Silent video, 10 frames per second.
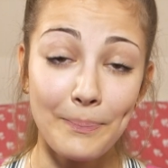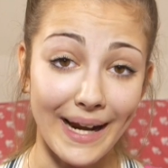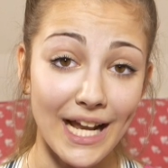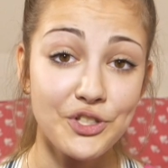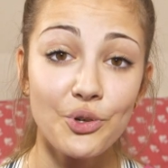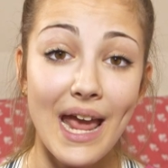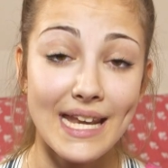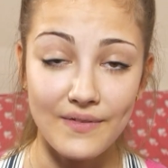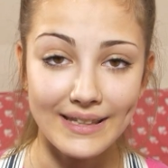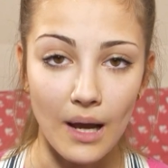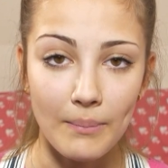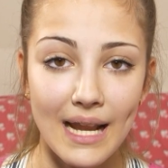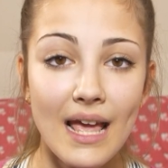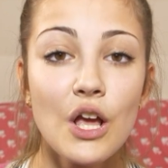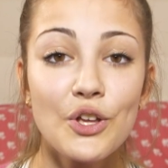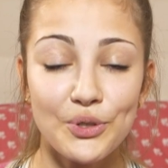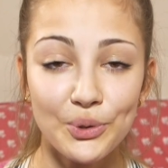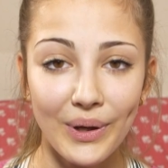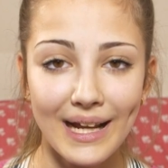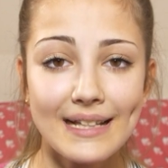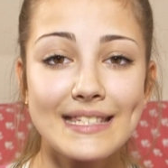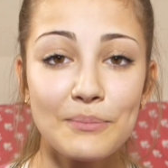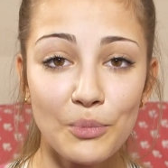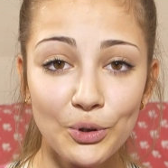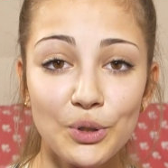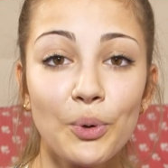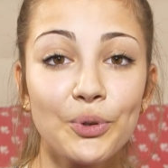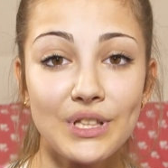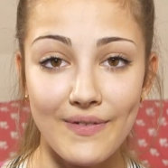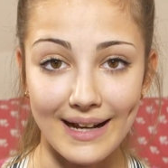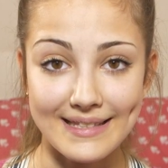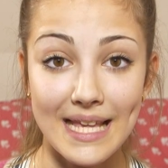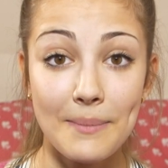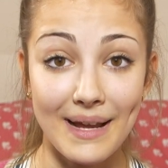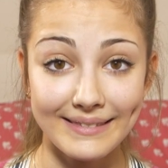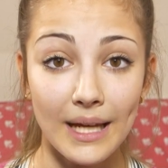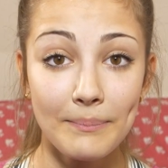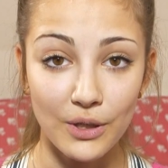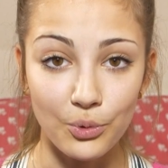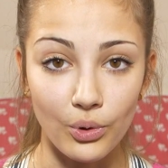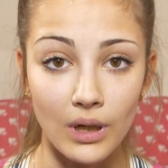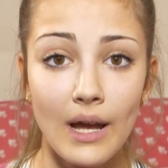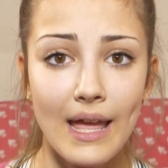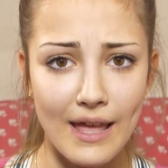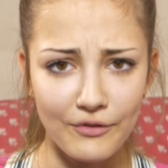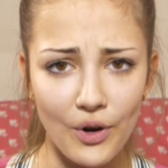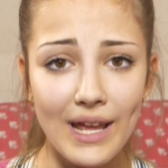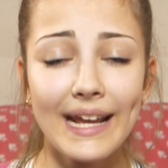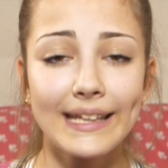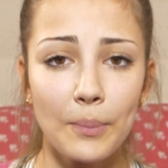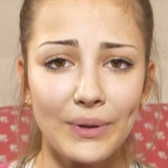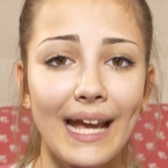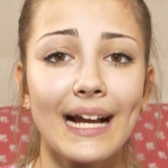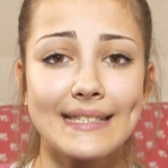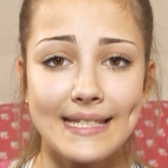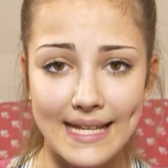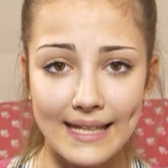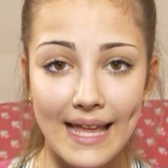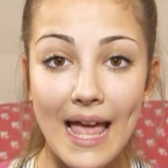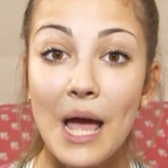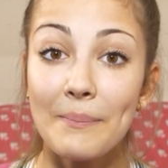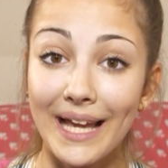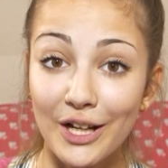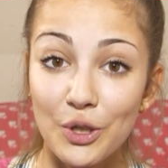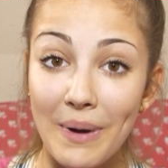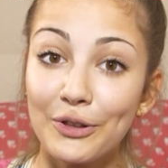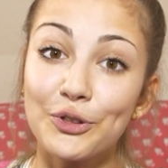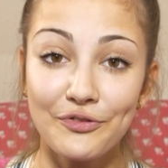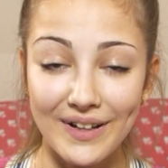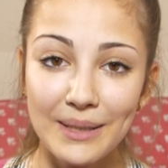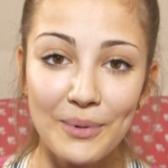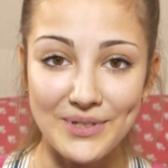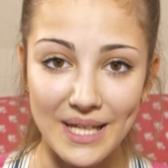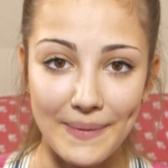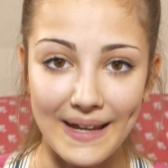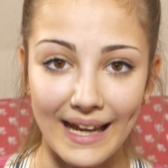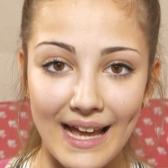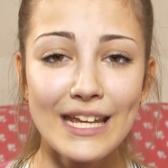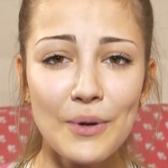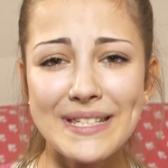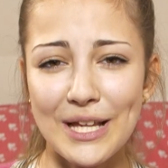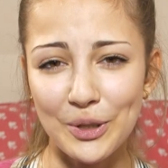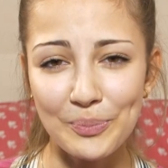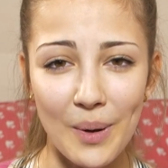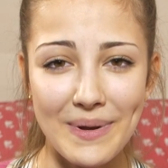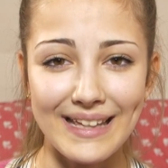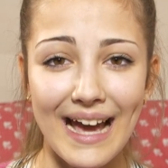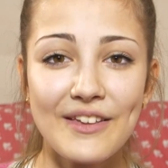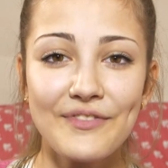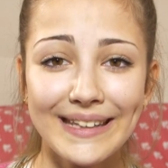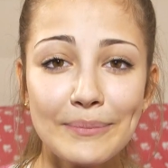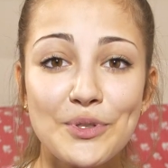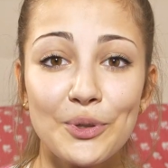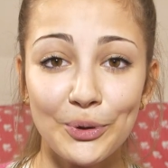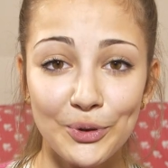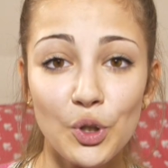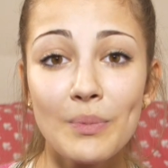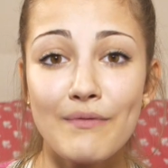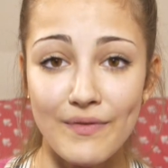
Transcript: il pareggio è inevitabile. Sono due ragazze molto molto diverse, ma entrambe cool. E voi che tipo di ragazze siete? Mi raccomando, fatemelo sapere. Io mi sento un po' a metà, infatti il mio secondo nome è